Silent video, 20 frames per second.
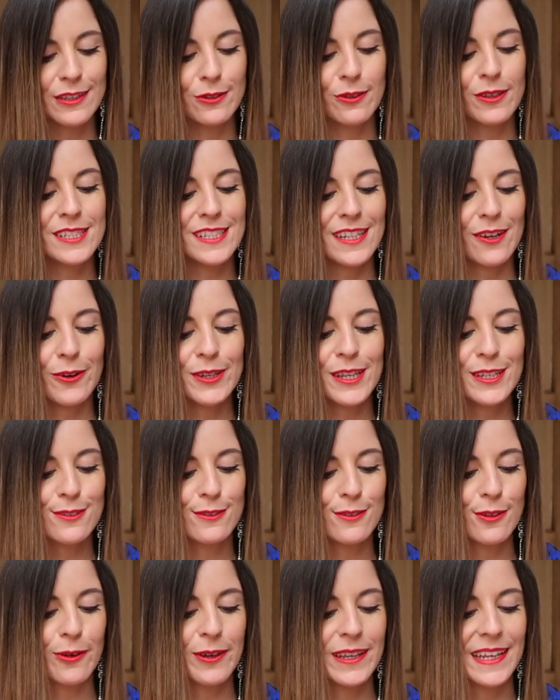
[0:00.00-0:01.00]
Entonces hoy
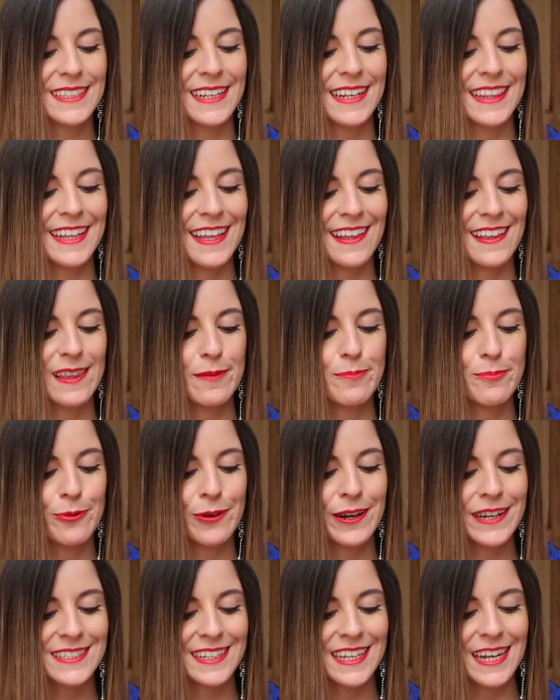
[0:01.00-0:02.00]
estoy, que es el día de
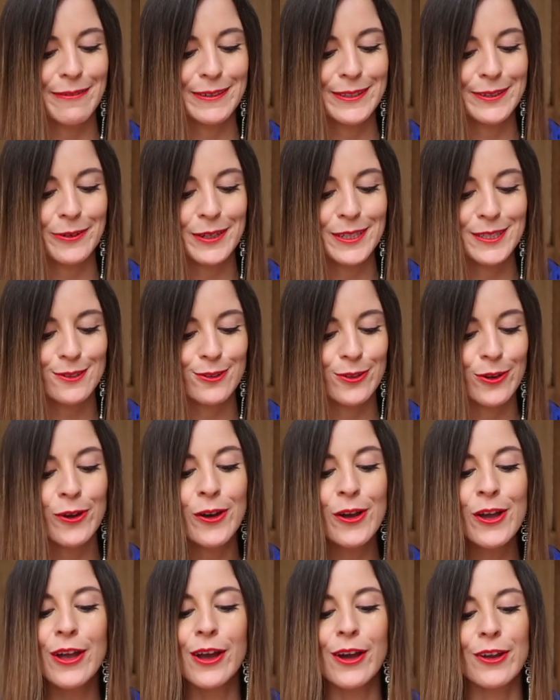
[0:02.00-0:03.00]
después, grabando
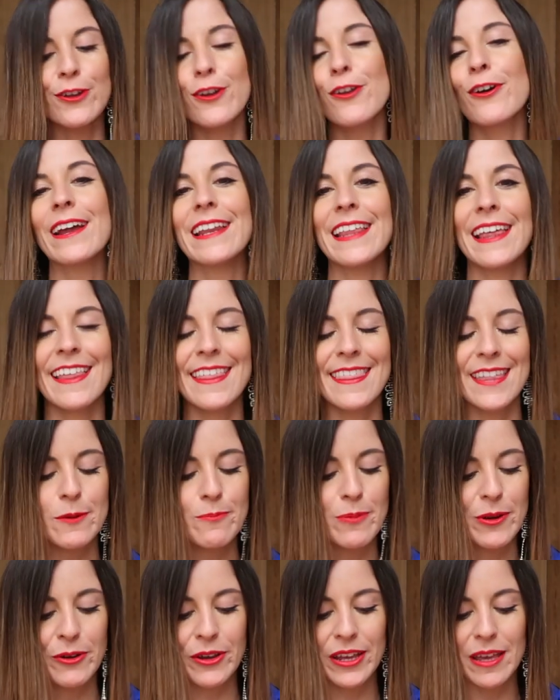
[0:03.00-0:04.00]
esto no lo quería decir,
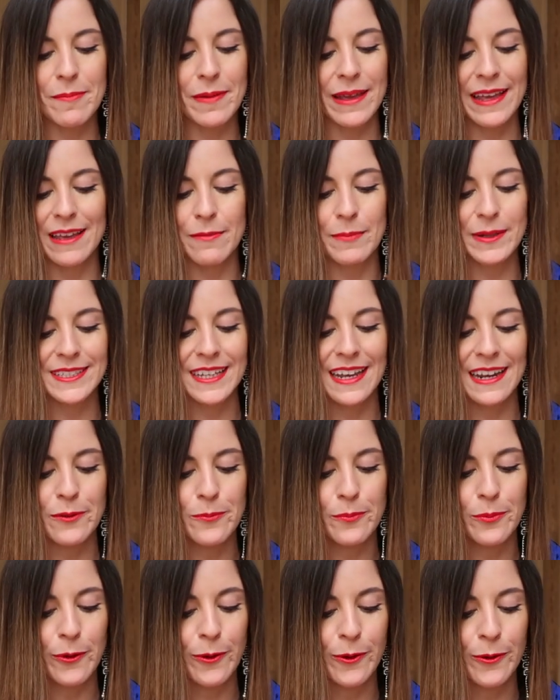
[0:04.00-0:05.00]
pero es que me, sale
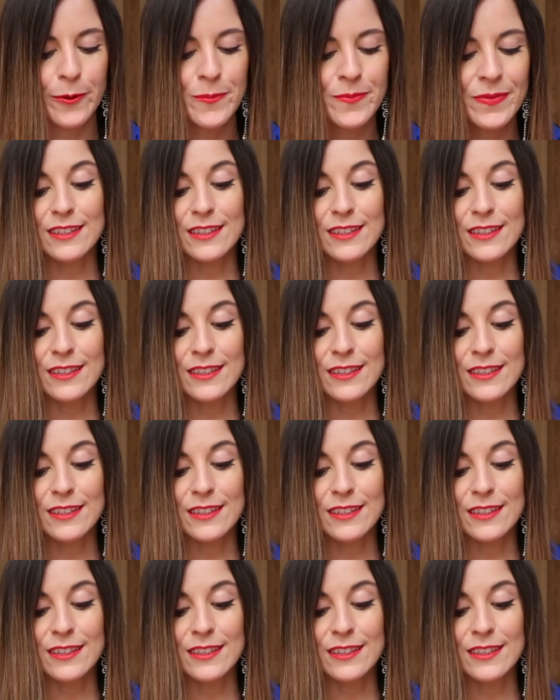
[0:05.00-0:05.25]
un poco.